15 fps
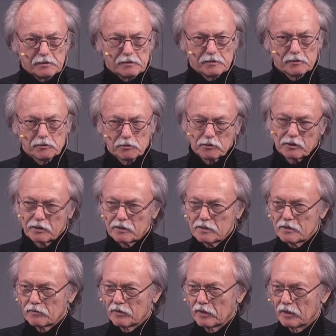das ist schon eine
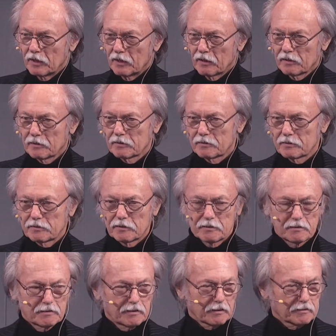ganze Weile her, das ist
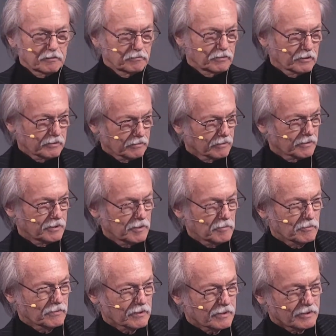jetzt 46 oder
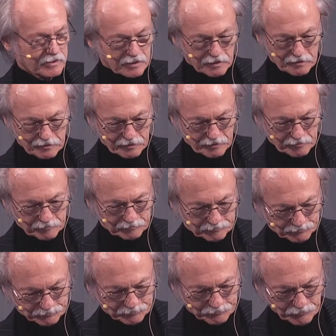47 Jahre her,
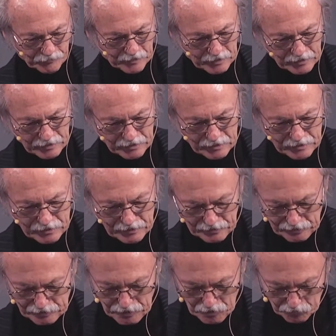
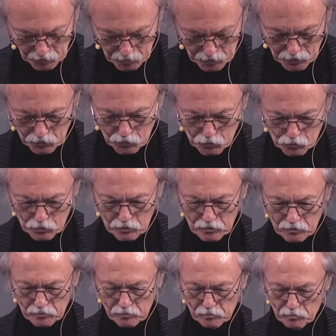da kam ich mir
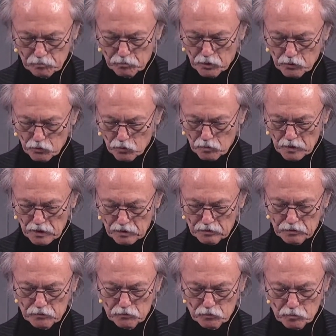
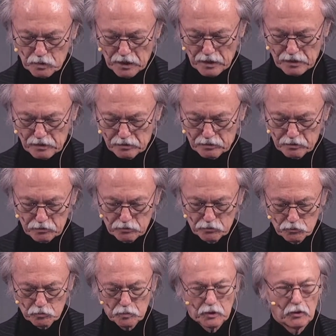unbeobachtet, unbeachtet,
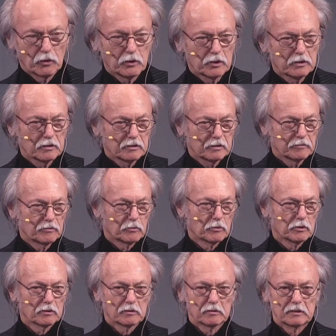unbedeutend
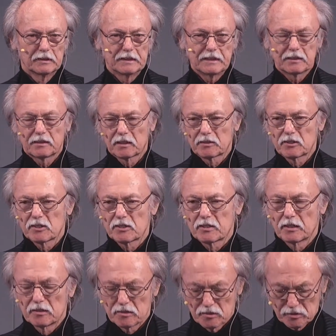vor,
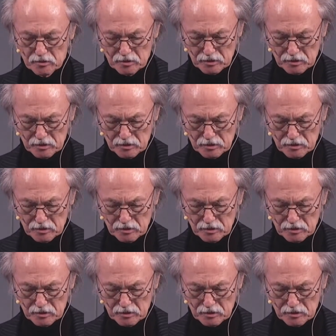Nicht-Existenz,